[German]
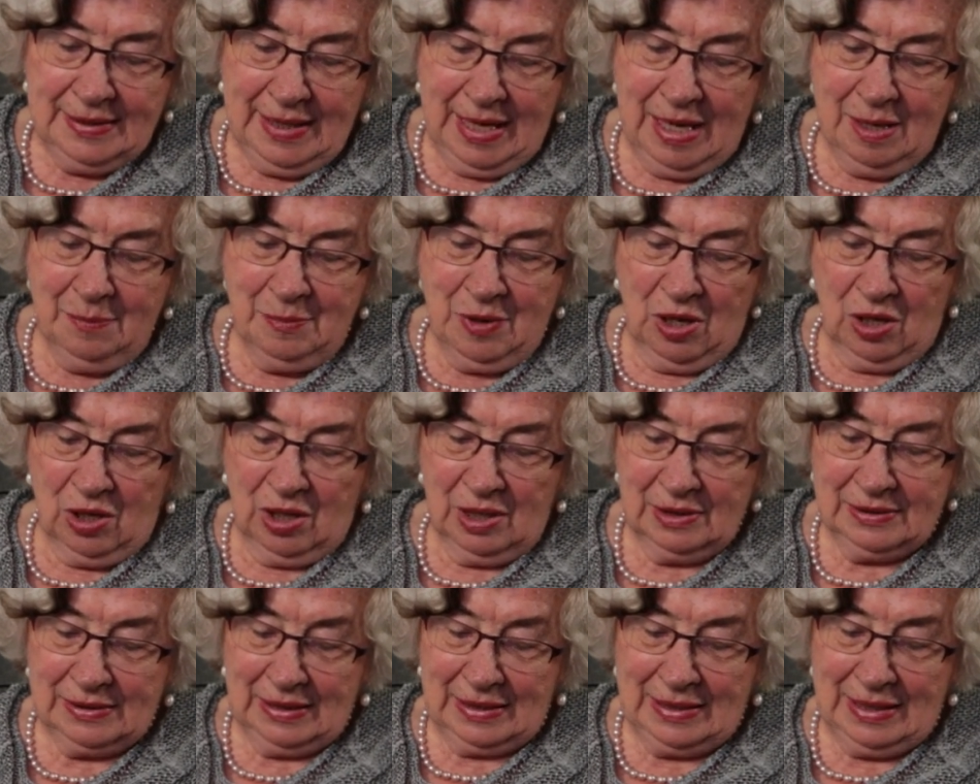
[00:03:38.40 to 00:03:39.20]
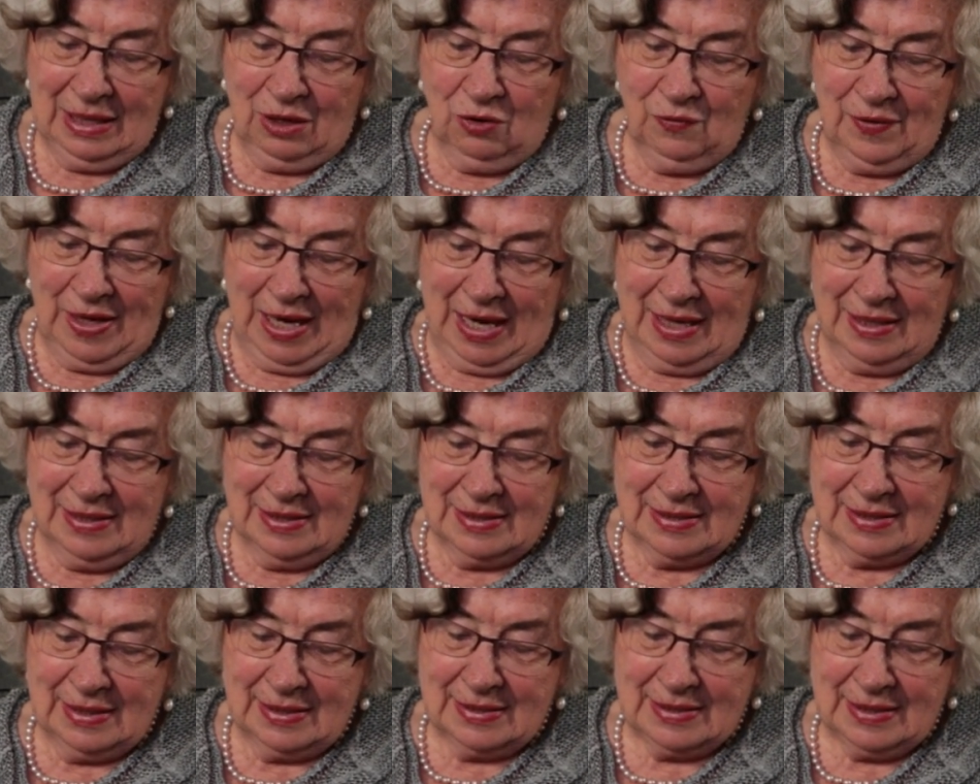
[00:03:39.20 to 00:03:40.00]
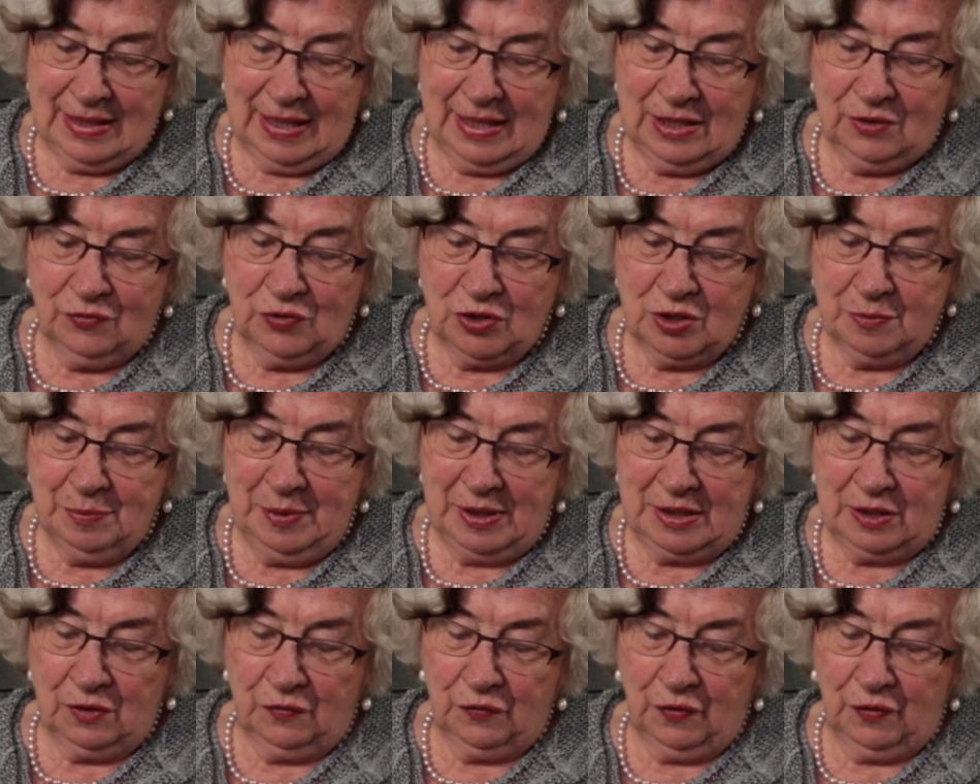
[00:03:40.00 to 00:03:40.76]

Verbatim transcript: Demnach hat der Glaube einerseits etwas mit